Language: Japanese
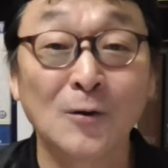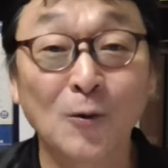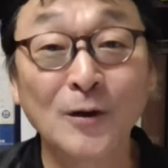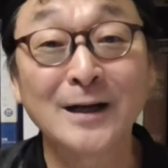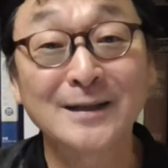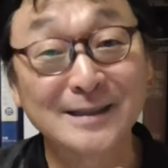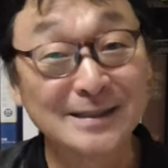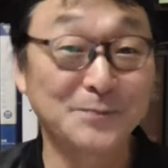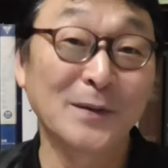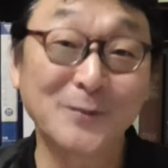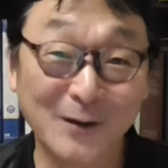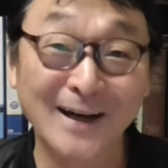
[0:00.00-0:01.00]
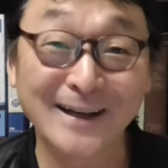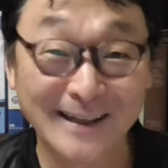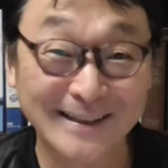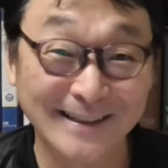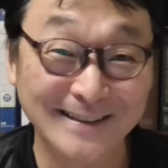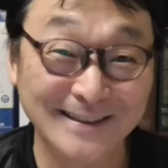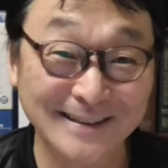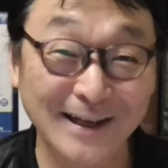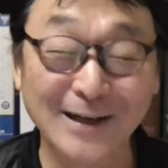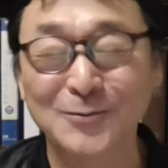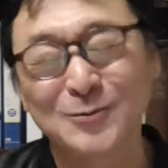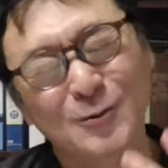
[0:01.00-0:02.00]
これがディスペンの考えなんですね。
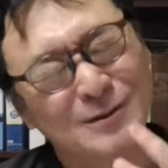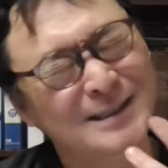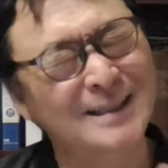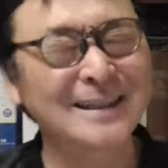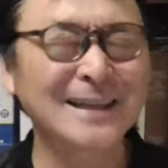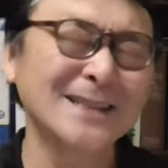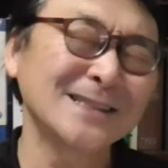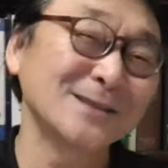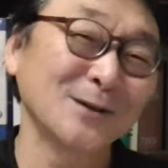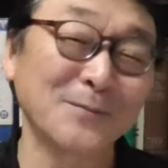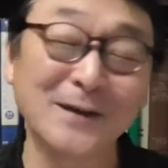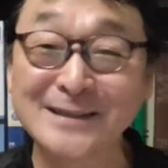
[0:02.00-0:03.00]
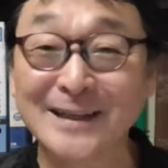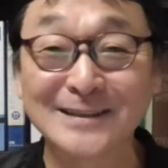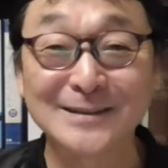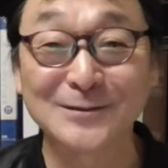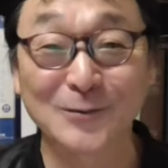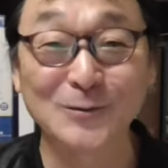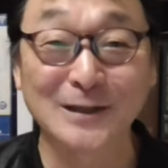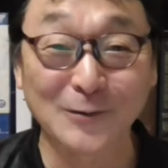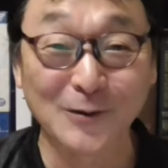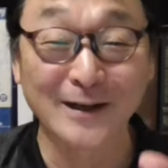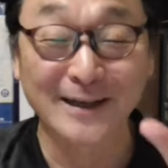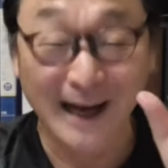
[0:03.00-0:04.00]
あの、どっちが正しいとか間違ってるってことで、
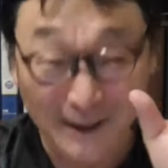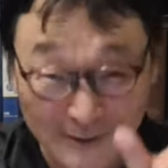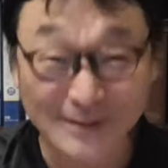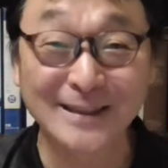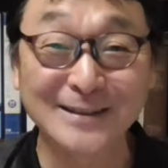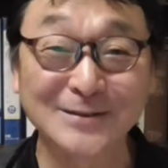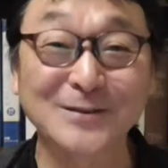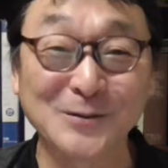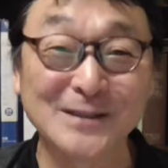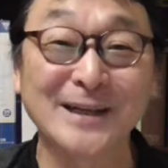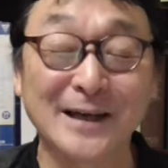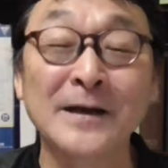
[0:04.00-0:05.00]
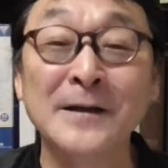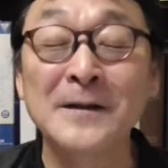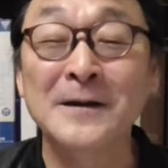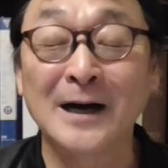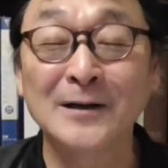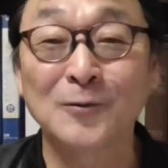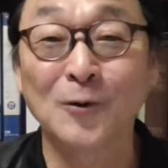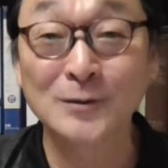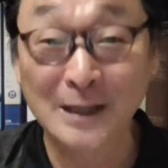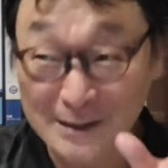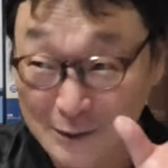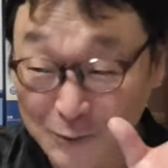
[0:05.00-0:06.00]
これ、学説として、あの、
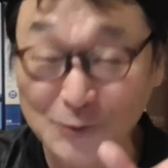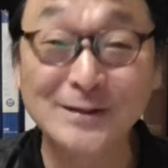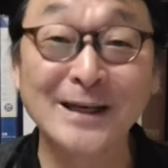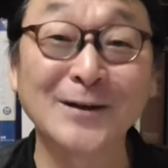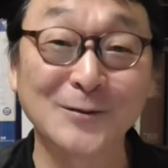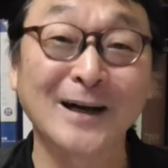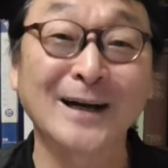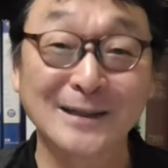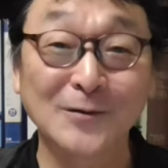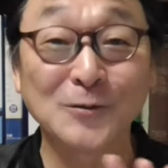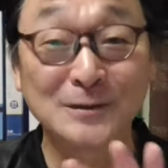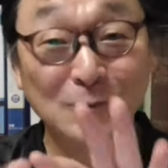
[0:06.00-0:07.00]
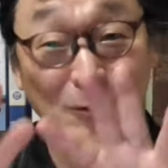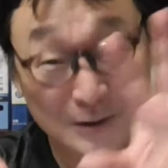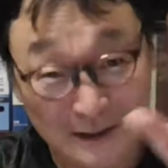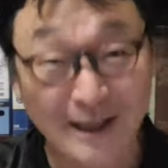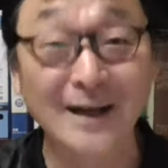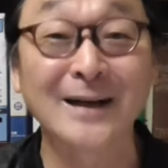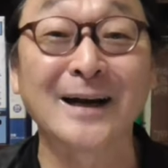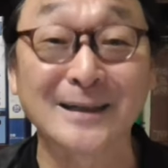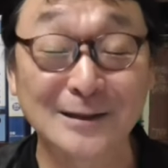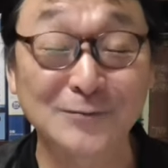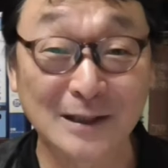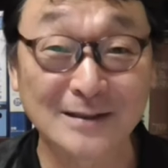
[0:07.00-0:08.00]
同じ福音派の中でこういった大きな考え
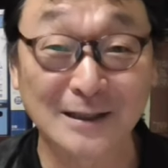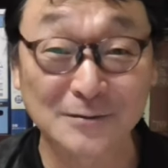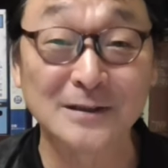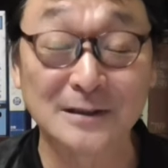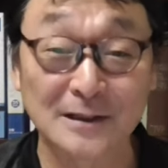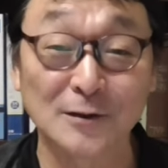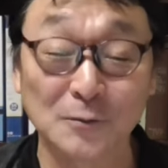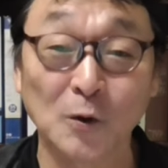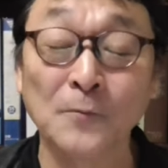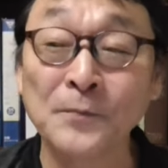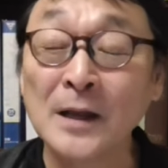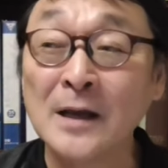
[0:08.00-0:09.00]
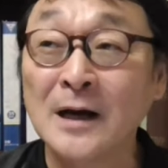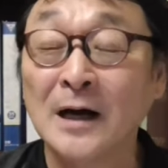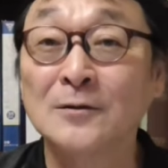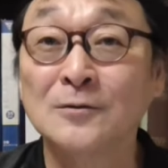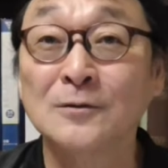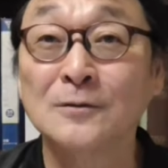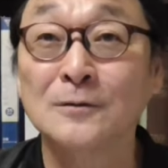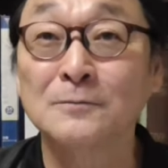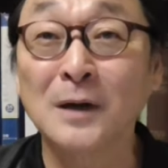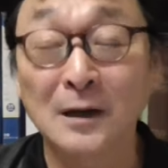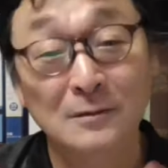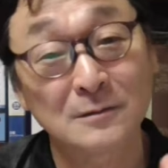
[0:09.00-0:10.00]
方2つあるんですけども、あのー、
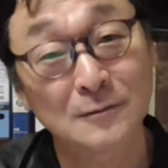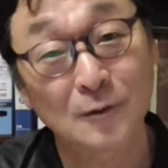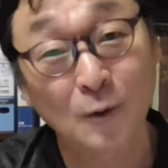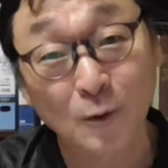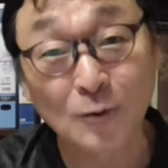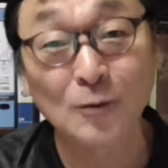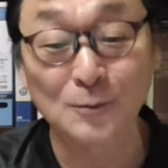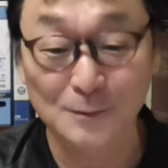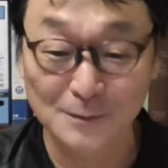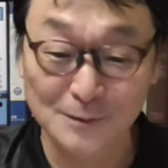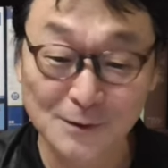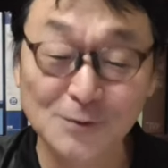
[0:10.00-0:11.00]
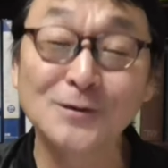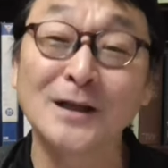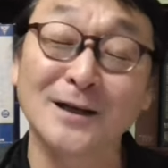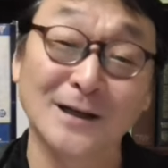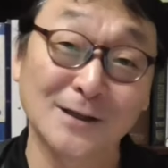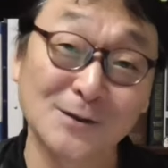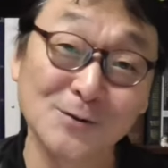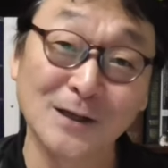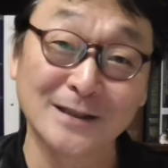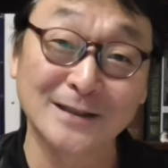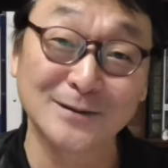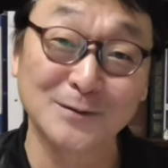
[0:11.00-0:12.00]
まあ、この17から
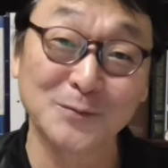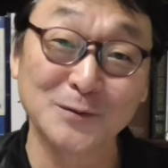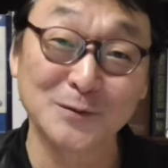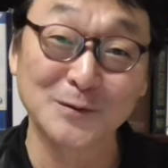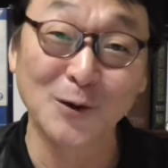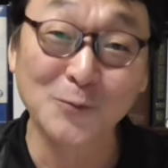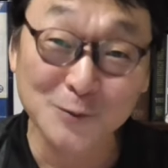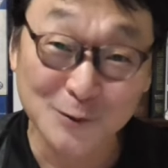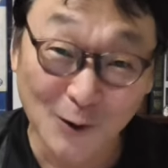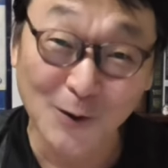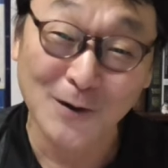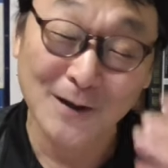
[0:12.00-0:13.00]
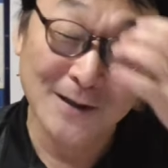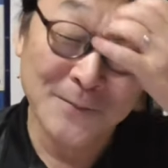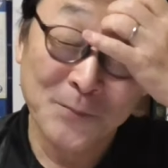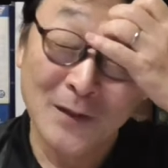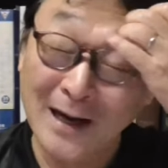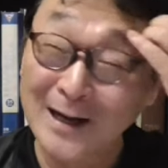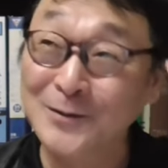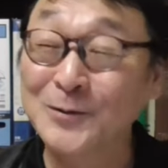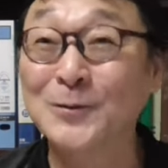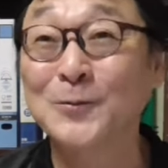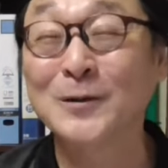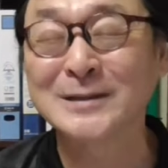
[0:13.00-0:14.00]
18節の部分を読むと、あ
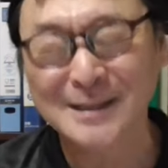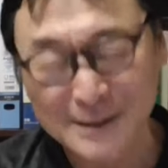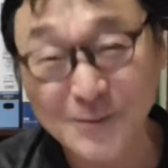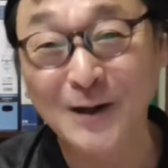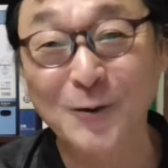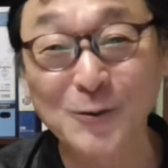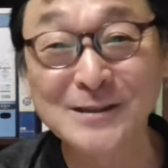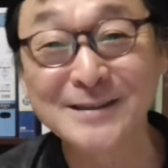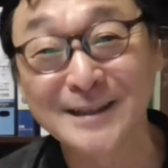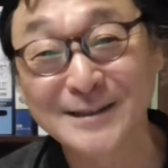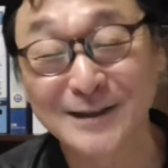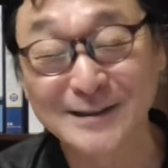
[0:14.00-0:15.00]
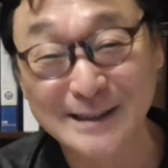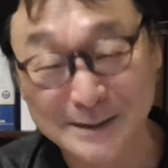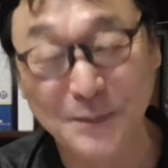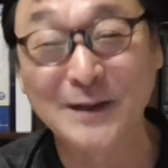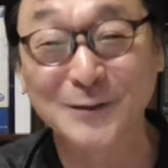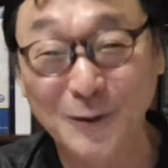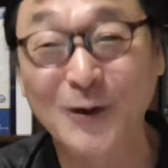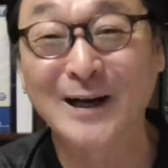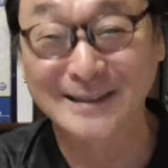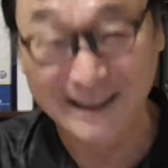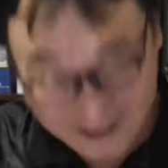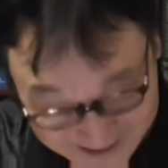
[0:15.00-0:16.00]
の、私は個人的にはディスペンの方
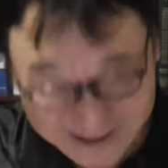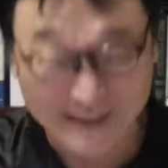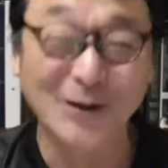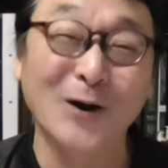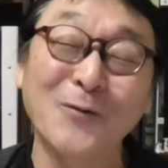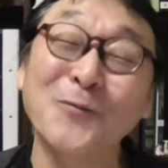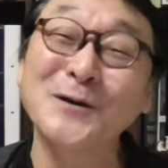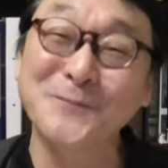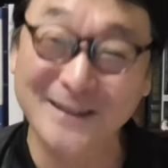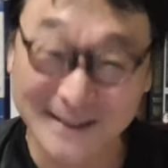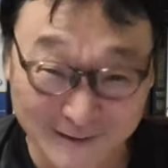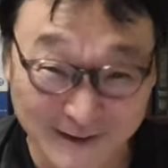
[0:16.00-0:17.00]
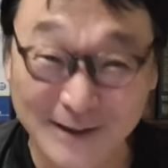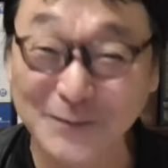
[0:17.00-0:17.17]
が正しいとは思いますけどね。